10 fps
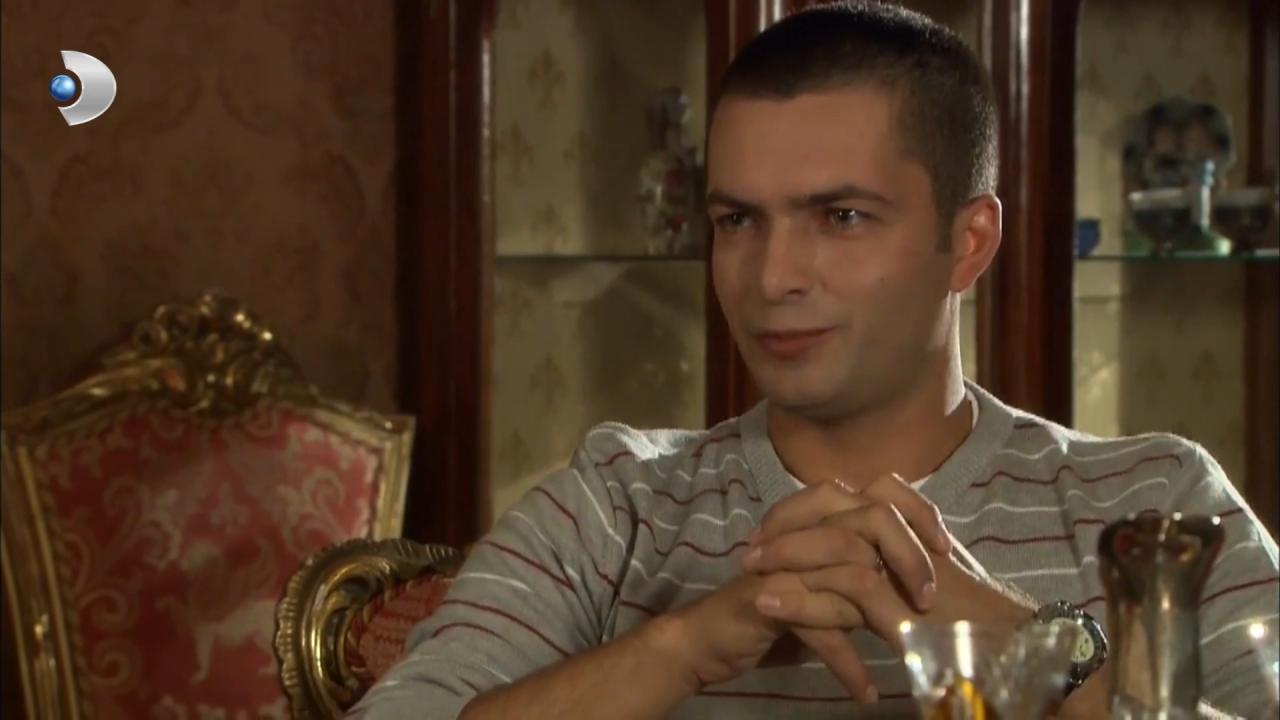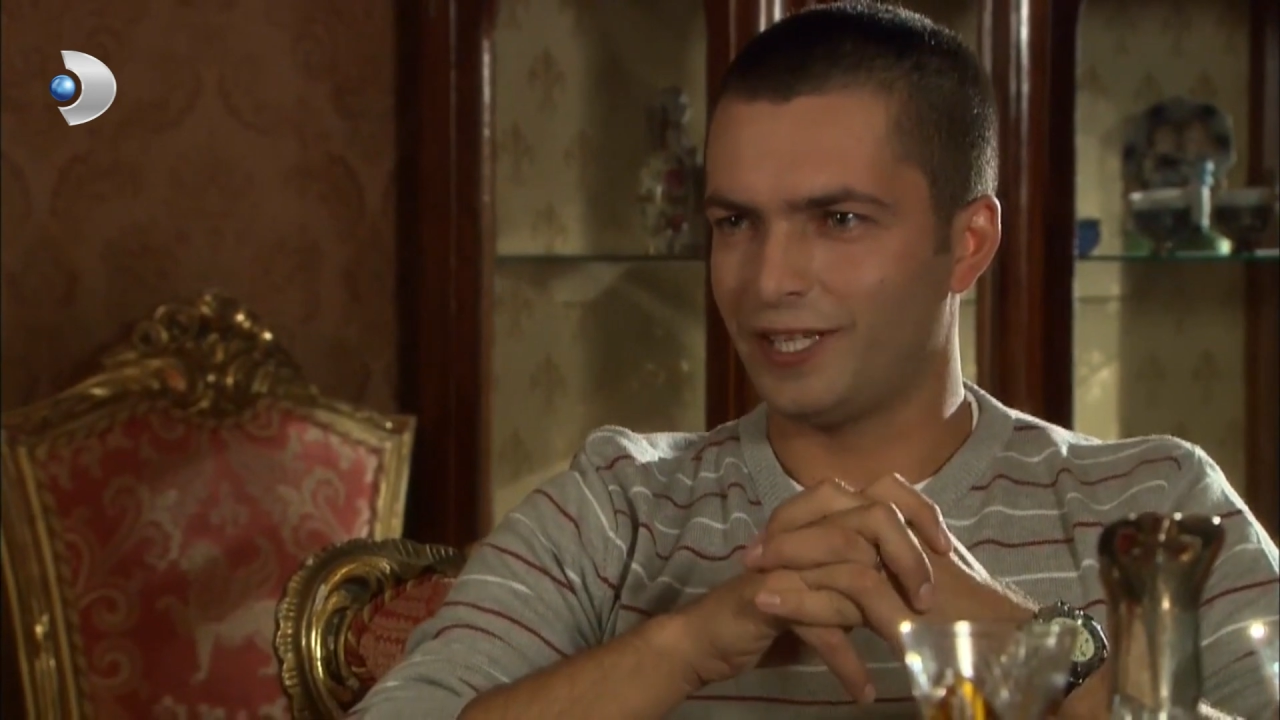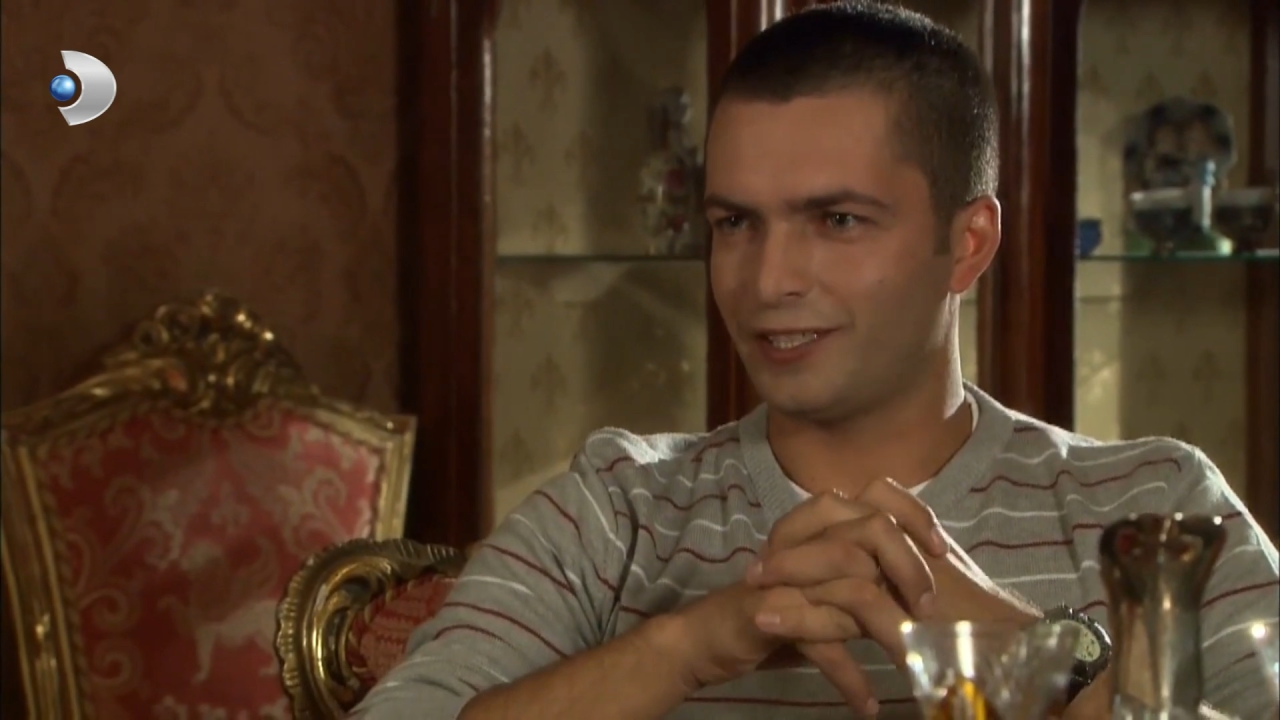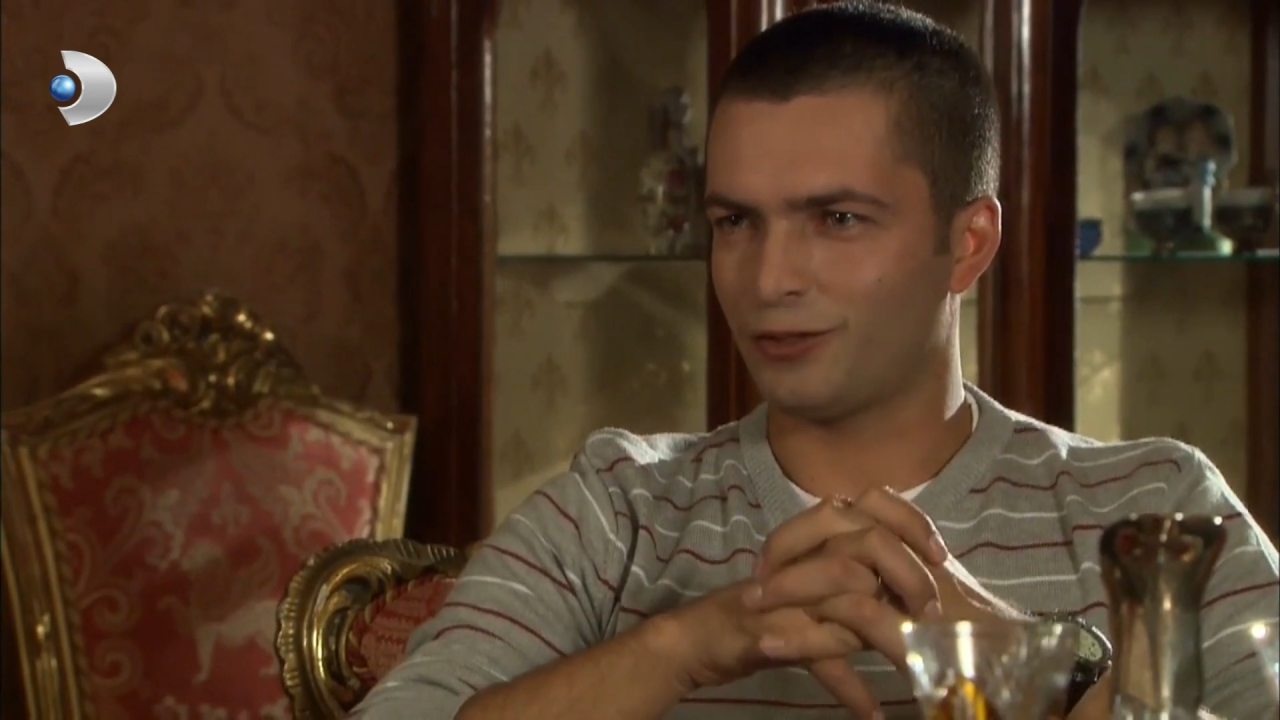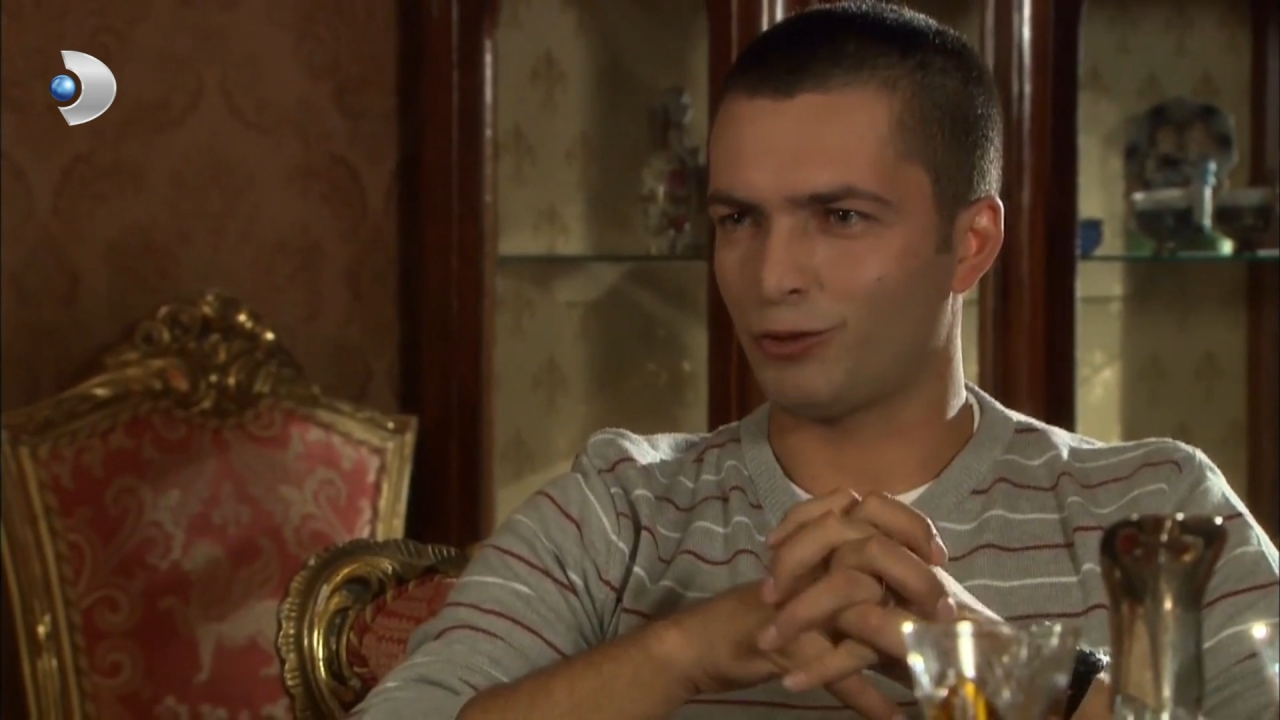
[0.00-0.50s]

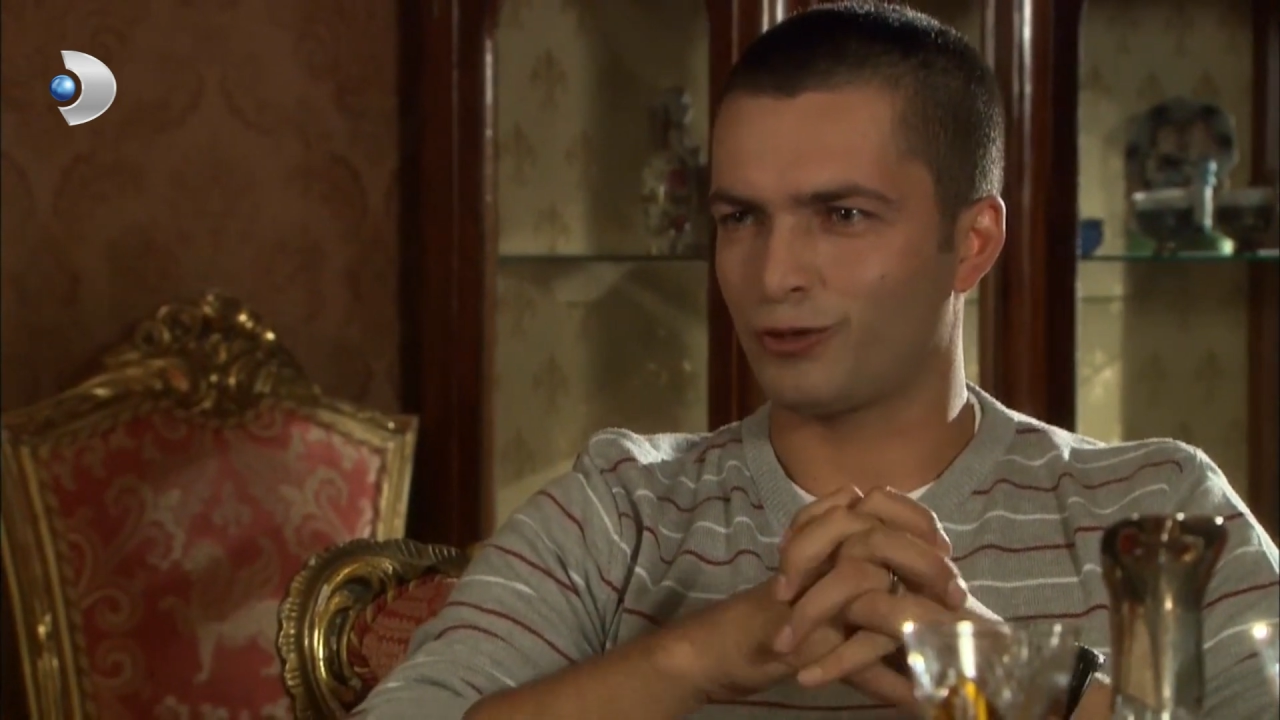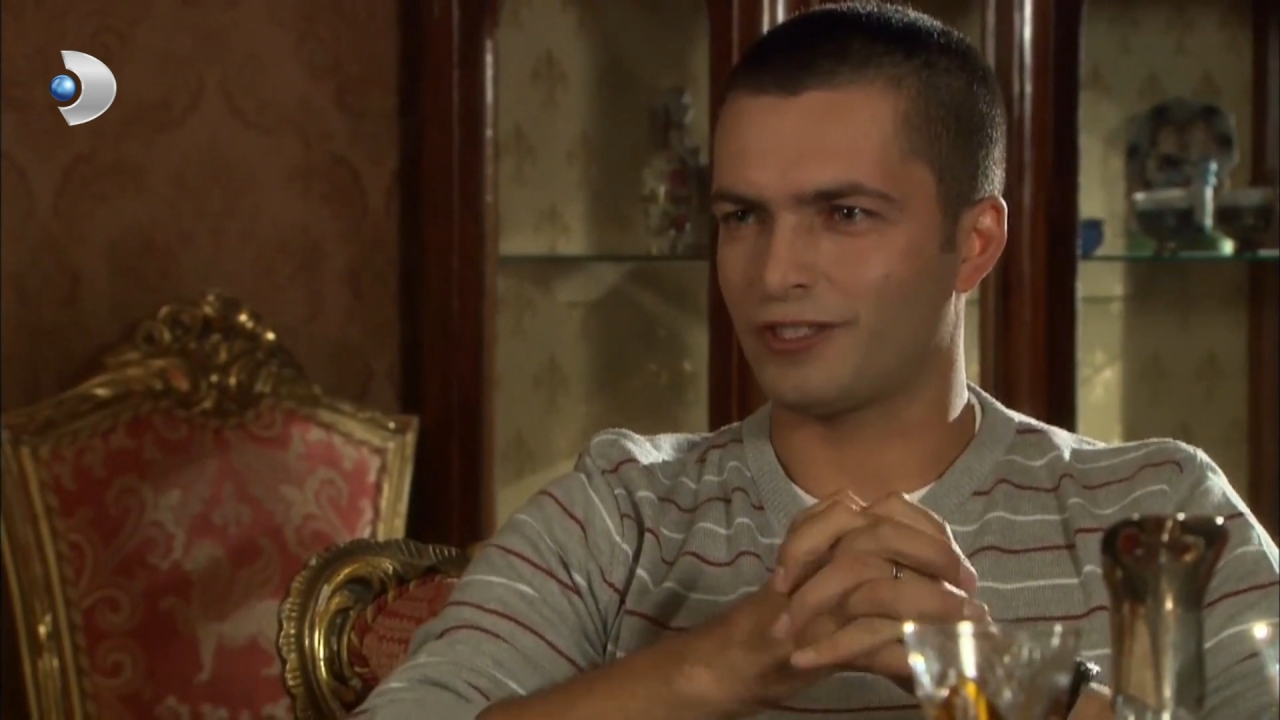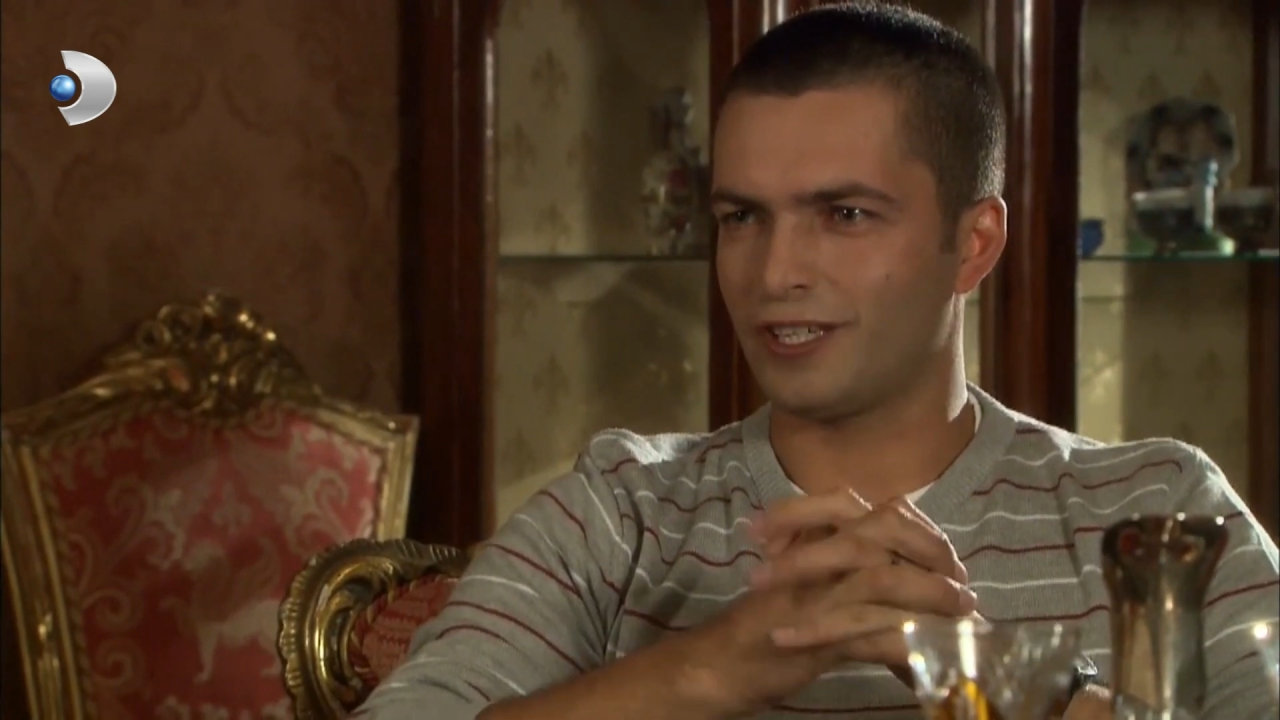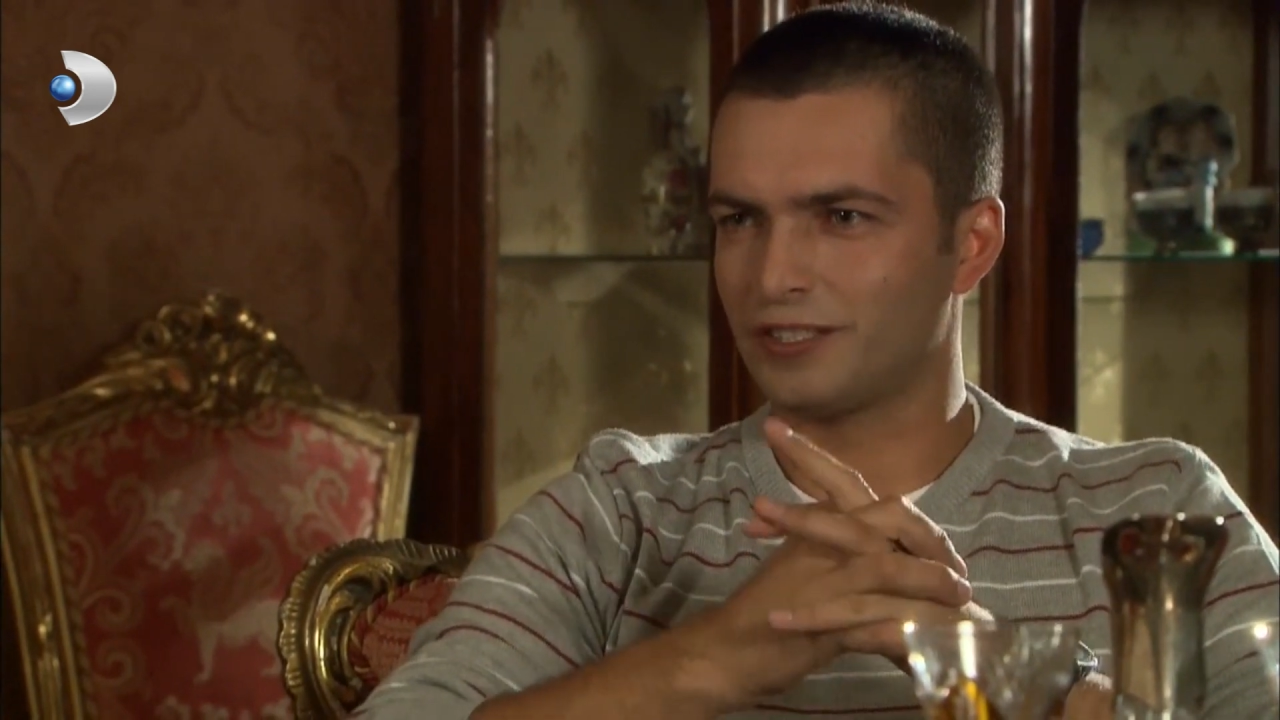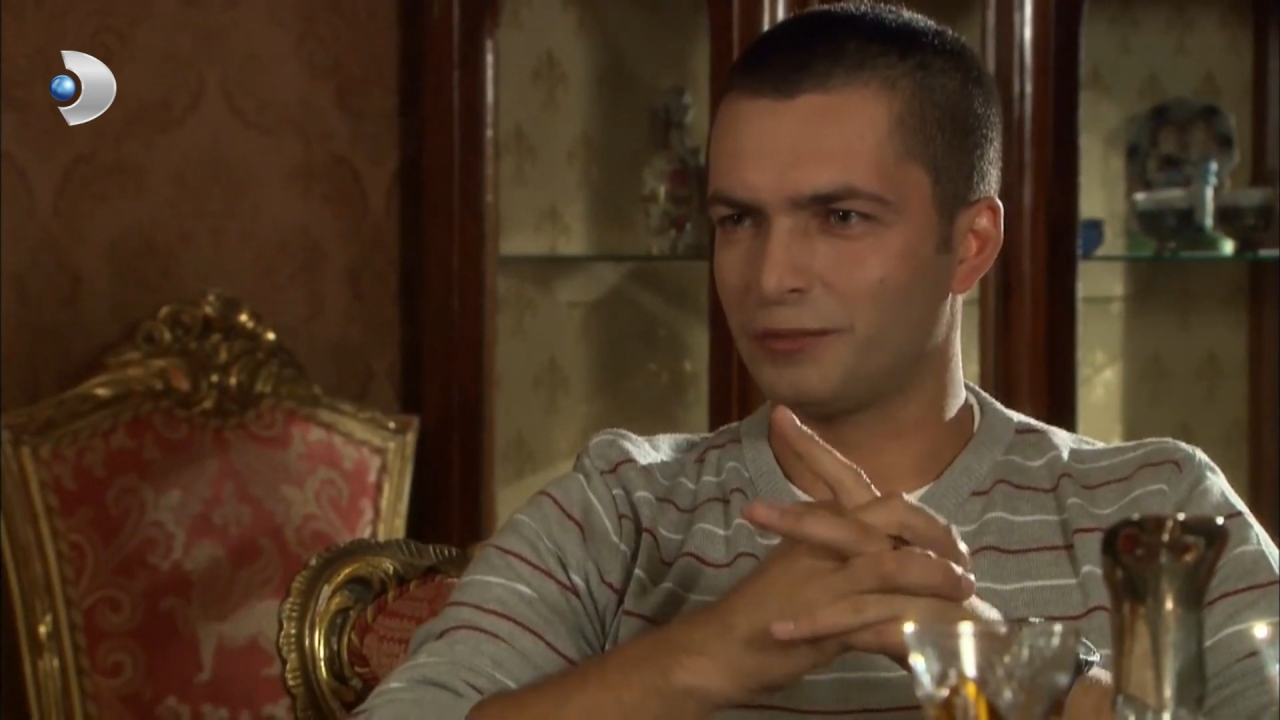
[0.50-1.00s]
Ben de çok hırslandım